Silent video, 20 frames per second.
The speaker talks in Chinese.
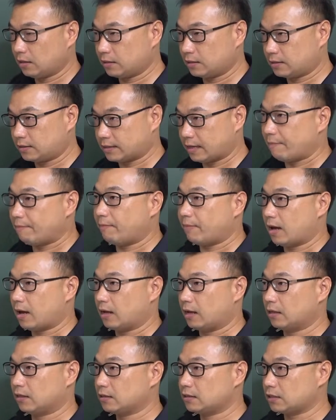三
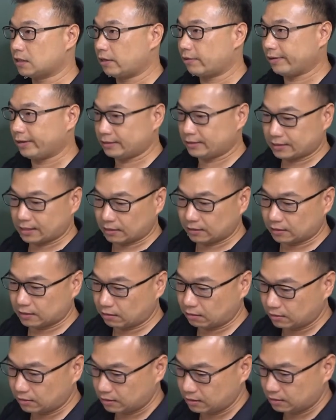吧才会上
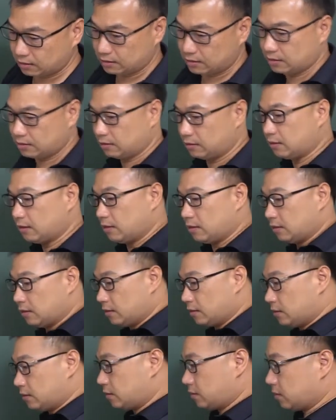到那个
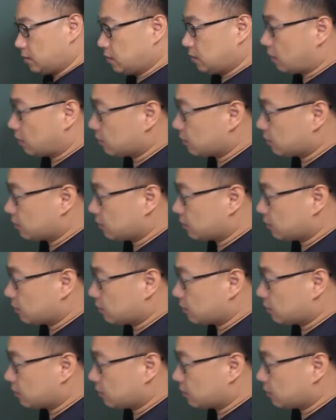十字